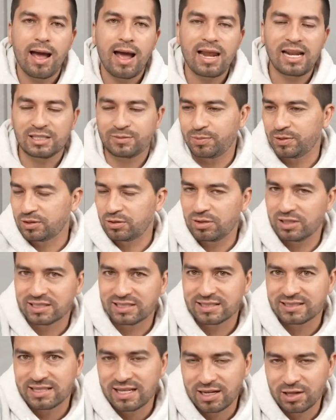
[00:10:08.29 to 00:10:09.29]
a las personas
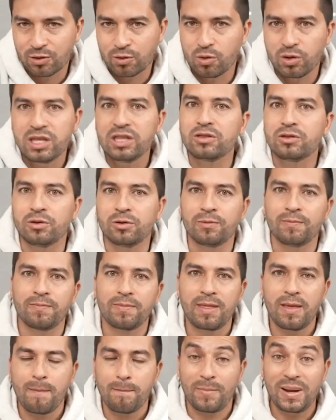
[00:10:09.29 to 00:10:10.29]
que están en Corintio
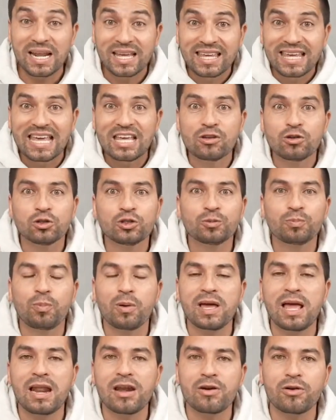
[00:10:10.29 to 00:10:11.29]
para que ellos
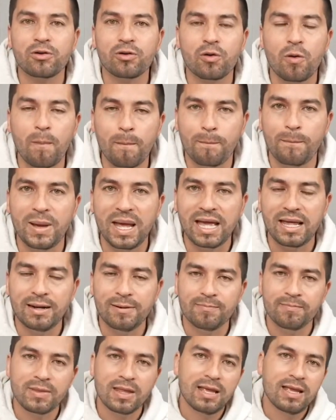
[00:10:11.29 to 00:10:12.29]
puedan
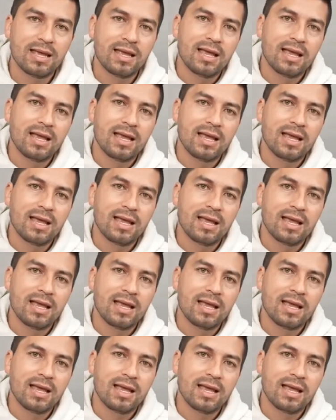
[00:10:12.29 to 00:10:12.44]
romper